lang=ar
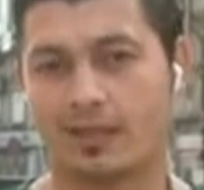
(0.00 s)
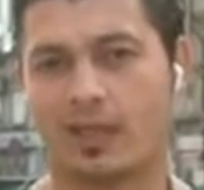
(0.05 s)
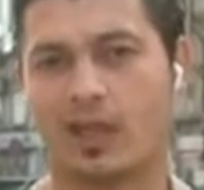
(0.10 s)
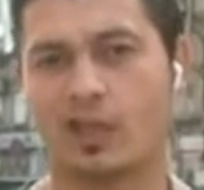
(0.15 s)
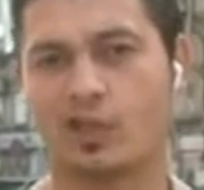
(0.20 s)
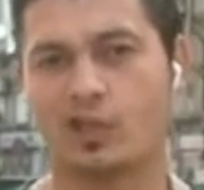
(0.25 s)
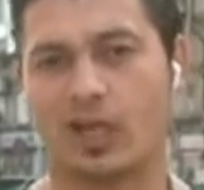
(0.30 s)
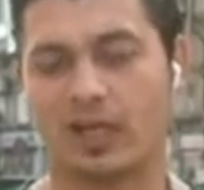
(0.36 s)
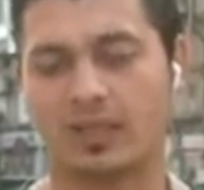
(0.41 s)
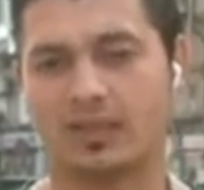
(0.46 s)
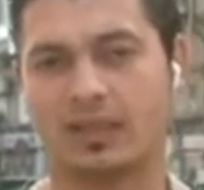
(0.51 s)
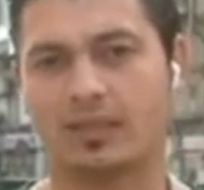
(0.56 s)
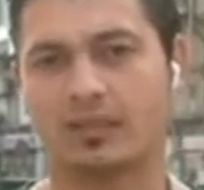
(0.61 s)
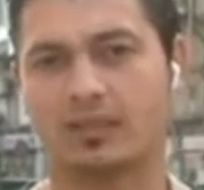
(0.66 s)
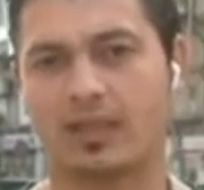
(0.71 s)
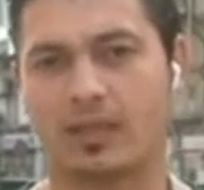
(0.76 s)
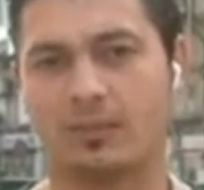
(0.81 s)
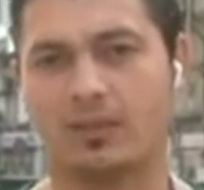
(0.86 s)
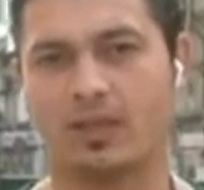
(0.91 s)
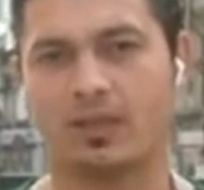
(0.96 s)
إخراج عدد
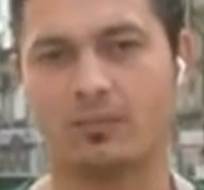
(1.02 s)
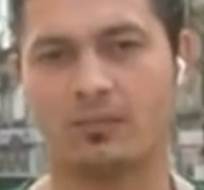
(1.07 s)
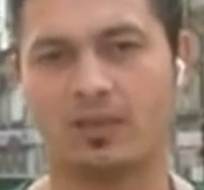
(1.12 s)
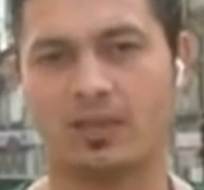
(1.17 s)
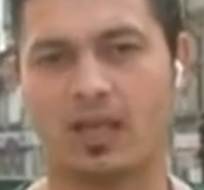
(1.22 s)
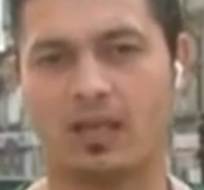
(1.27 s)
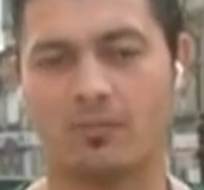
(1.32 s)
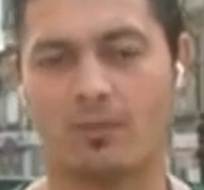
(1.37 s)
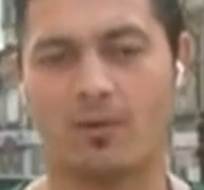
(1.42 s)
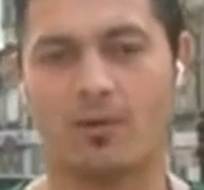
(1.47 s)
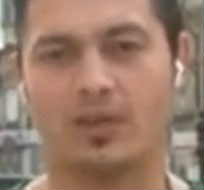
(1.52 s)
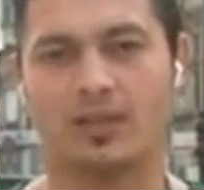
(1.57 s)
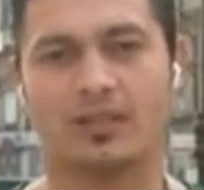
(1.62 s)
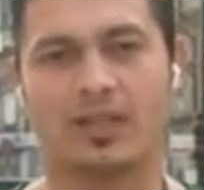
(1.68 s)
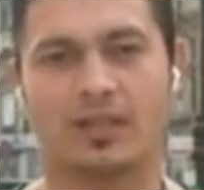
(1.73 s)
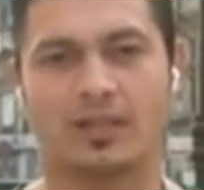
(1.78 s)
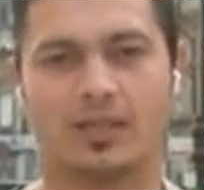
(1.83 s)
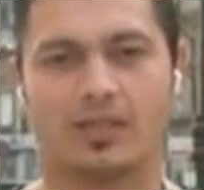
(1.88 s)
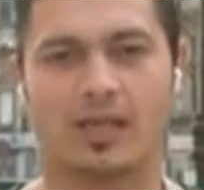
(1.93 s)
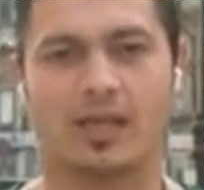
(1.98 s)
كبير من المواد
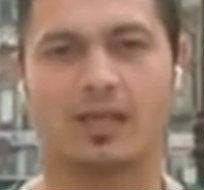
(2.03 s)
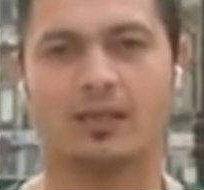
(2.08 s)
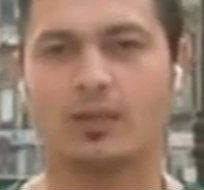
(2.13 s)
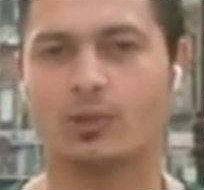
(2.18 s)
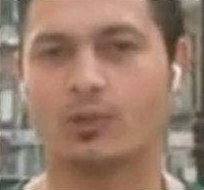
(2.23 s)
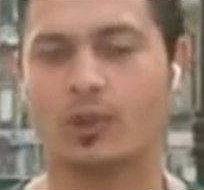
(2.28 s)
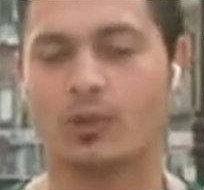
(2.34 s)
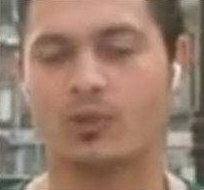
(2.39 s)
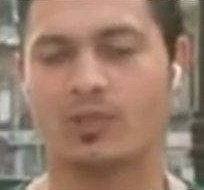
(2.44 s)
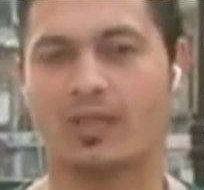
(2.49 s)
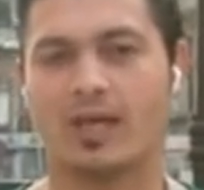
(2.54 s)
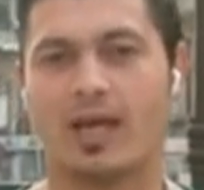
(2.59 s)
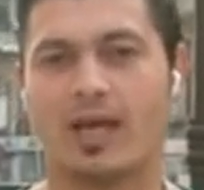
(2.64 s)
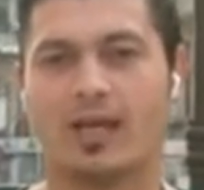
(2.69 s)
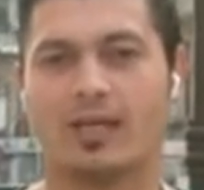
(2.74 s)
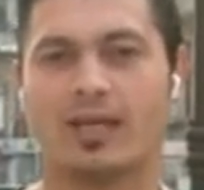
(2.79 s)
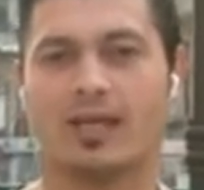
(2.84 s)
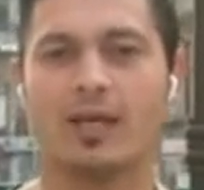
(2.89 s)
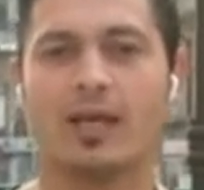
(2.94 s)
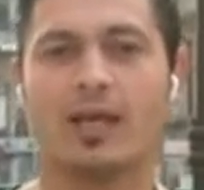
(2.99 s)
الغذائية
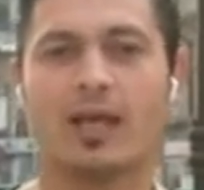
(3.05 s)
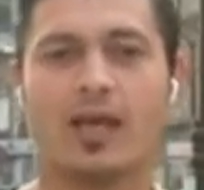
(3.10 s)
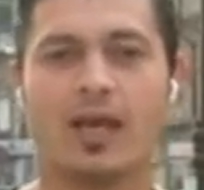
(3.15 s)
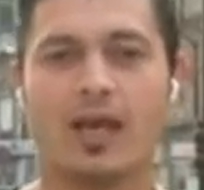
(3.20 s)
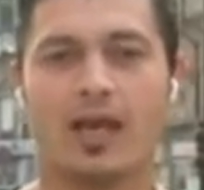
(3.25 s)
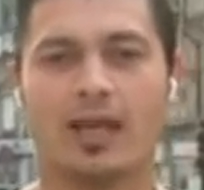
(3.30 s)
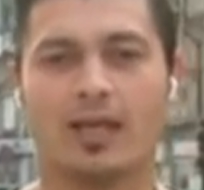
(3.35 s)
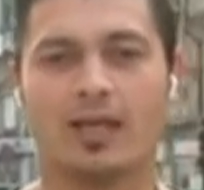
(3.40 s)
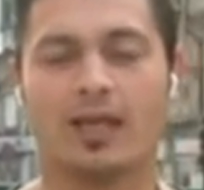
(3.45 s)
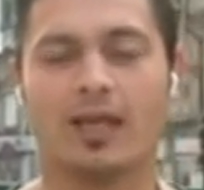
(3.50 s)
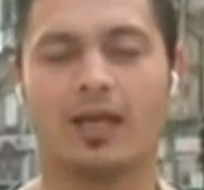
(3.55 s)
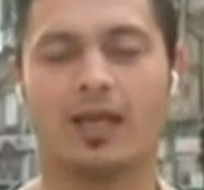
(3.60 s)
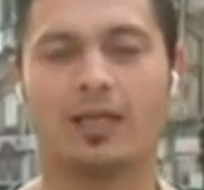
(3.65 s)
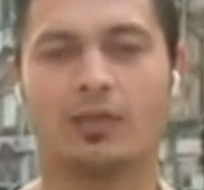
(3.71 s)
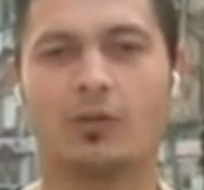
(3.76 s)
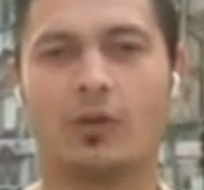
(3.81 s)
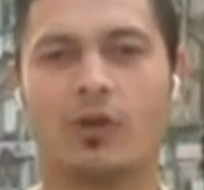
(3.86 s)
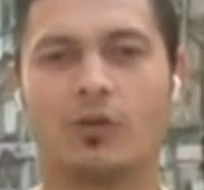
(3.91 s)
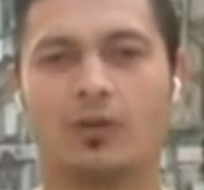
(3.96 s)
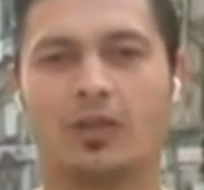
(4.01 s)
وتوزيعها على
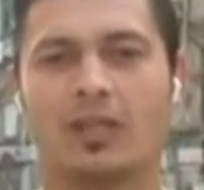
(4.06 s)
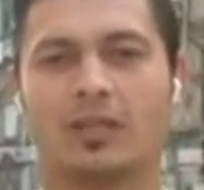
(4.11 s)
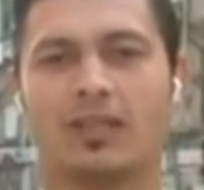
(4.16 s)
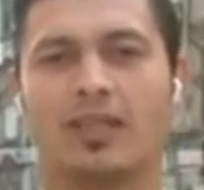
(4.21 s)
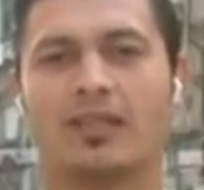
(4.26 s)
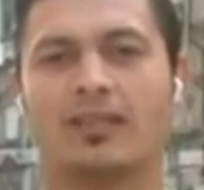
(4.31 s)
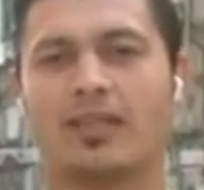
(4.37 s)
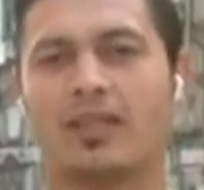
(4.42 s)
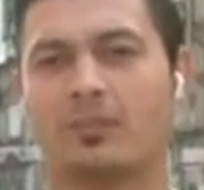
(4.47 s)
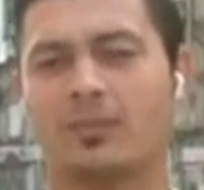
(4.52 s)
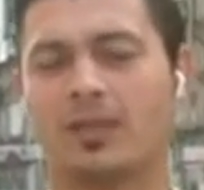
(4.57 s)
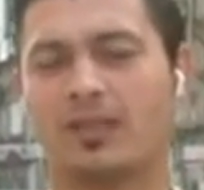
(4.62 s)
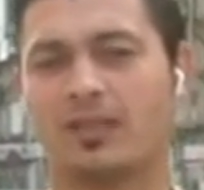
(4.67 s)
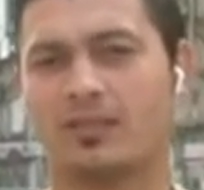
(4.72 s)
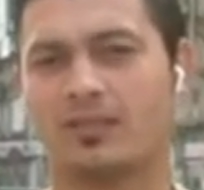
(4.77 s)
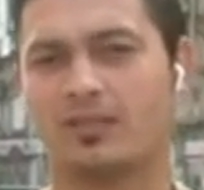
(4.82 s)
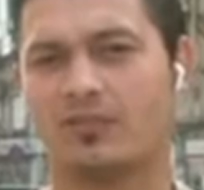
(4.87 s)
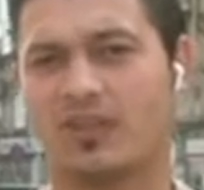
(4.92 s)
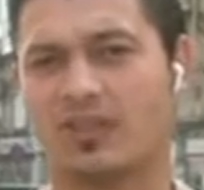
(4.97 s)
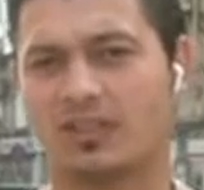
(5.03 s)
الاهالي وهنا نتحدث بان
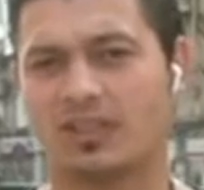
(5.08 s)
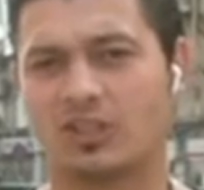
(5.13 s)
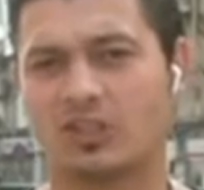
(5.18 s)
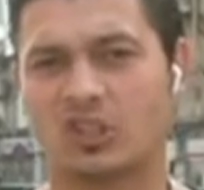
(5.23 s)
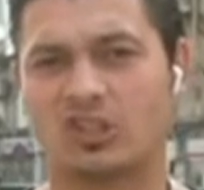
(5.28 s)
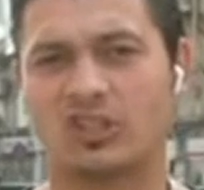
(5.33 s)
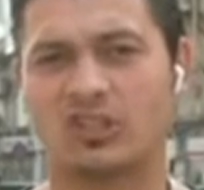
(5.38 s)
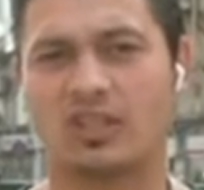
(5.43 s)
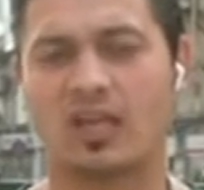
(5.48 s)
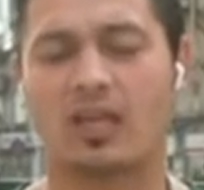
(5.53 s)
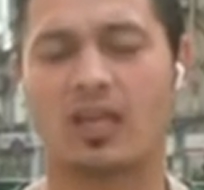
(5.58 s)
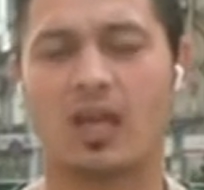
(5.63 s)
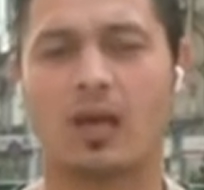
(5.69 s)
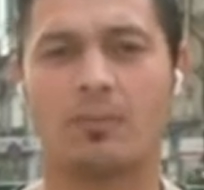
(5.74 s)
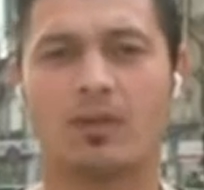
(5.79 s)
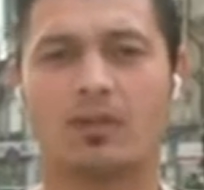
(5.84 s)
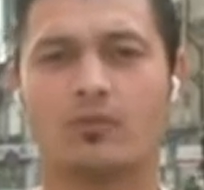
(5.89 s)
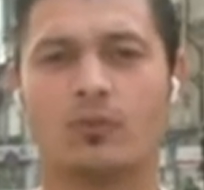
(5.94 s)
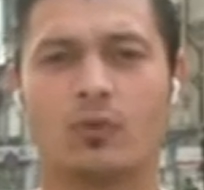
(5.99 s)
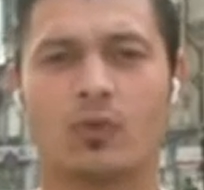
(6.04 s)
انتفاضه جديده
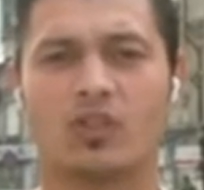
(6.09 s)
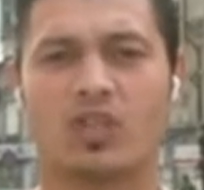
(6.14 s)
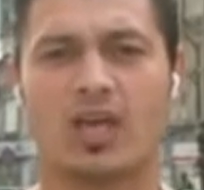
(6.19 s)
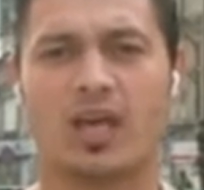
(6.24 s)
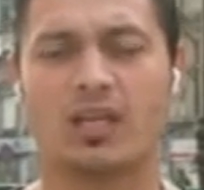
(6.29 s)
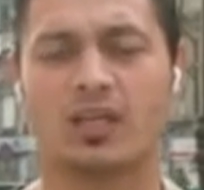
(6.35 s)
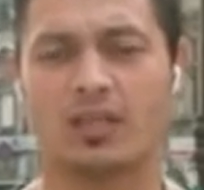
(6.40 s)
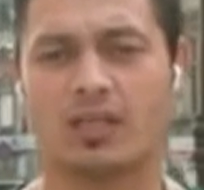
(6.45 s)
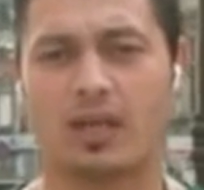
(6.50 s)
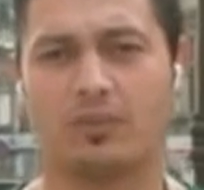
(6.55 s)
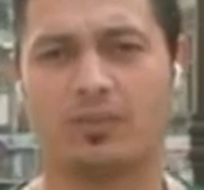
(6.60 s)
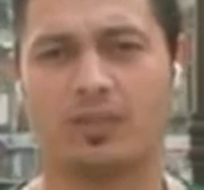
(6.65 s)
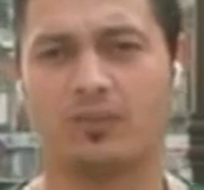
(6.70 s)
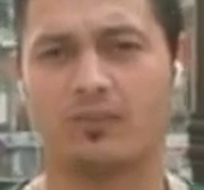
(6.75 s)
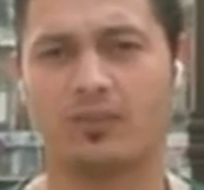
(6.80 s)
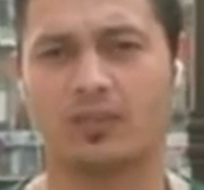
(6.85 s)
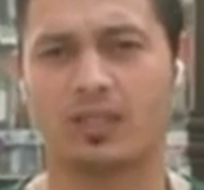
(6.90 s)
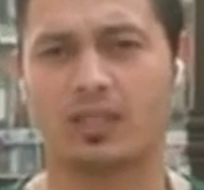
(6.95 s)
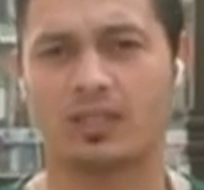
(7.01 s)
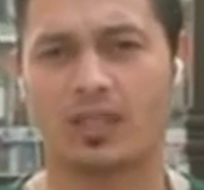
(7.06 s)
قامت في وجه الارهابيين
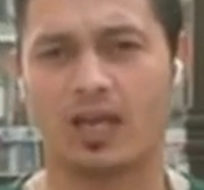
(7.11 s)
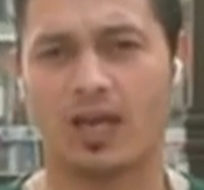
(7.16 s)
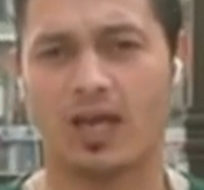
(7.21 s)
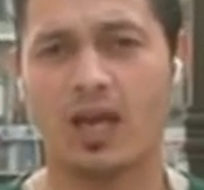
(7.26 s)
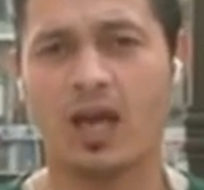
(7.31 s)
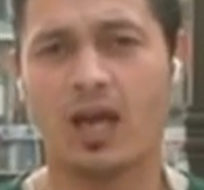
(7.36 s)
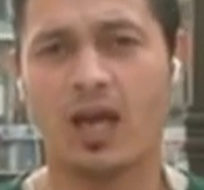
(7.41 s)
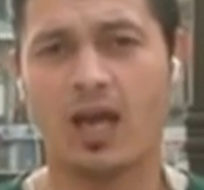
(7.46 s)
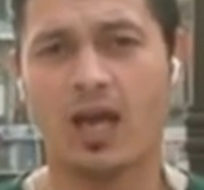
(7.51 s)
في تلك